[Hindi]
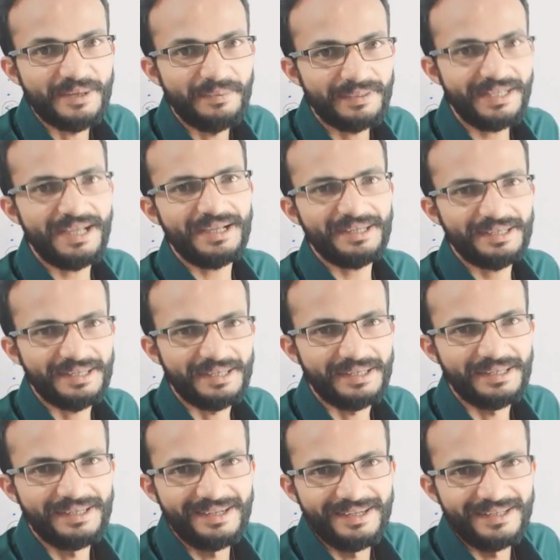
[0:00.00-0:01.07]
पता है कि नहीं
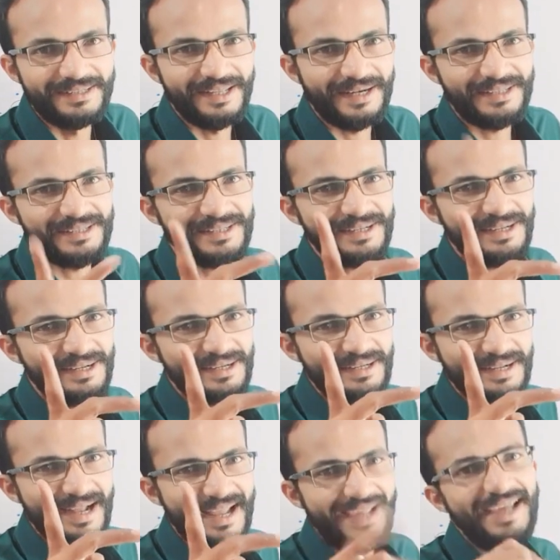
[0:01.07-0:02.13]
देर इज
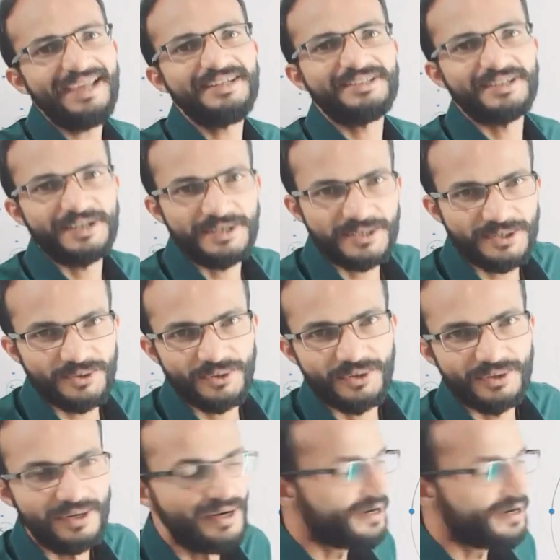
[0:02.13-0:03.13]
अट इलेक्ट्रॉन